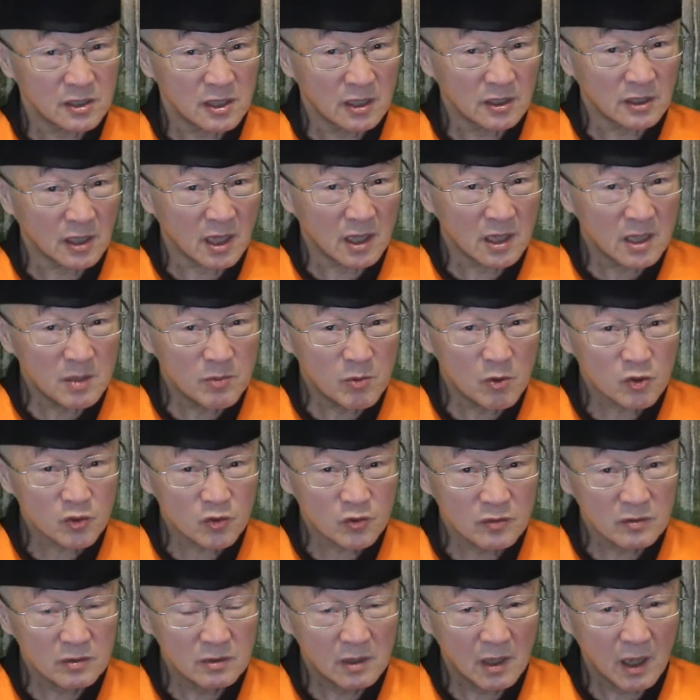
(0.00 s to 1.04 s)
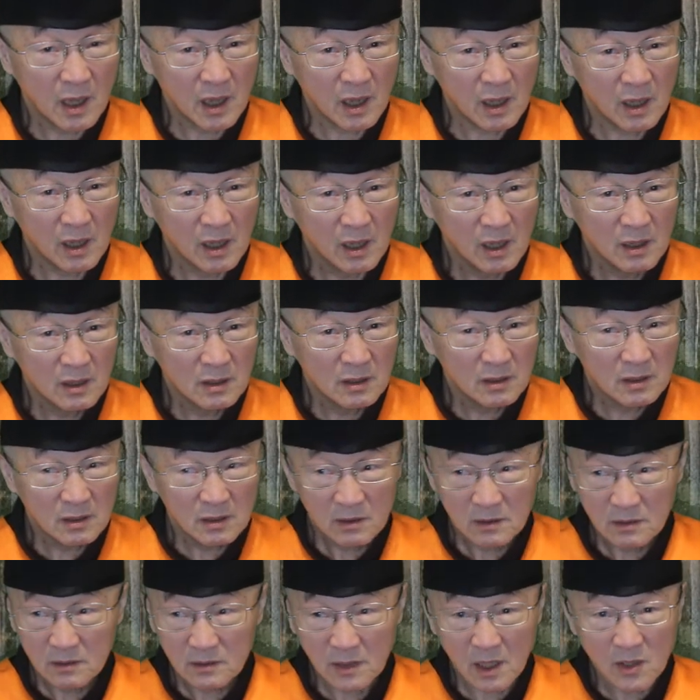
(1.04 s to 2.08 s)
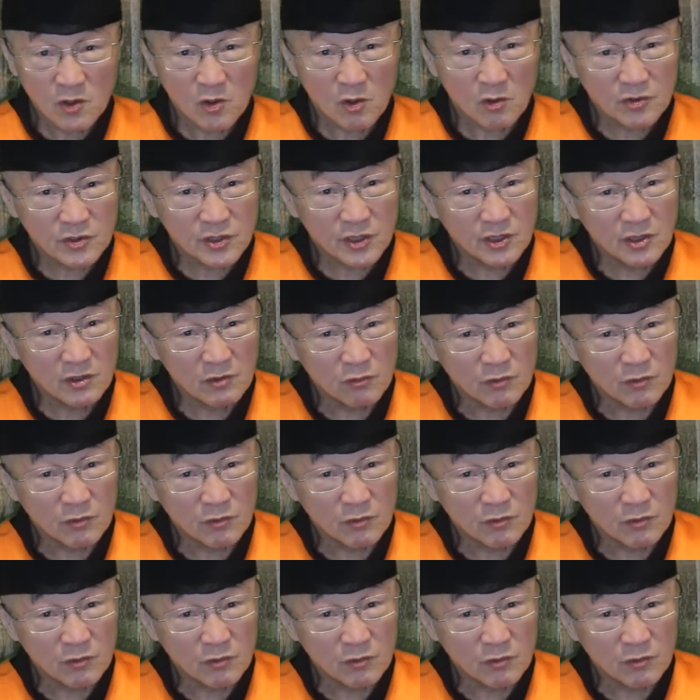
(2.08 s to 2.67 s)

一个点击破水，哎，咱雄亲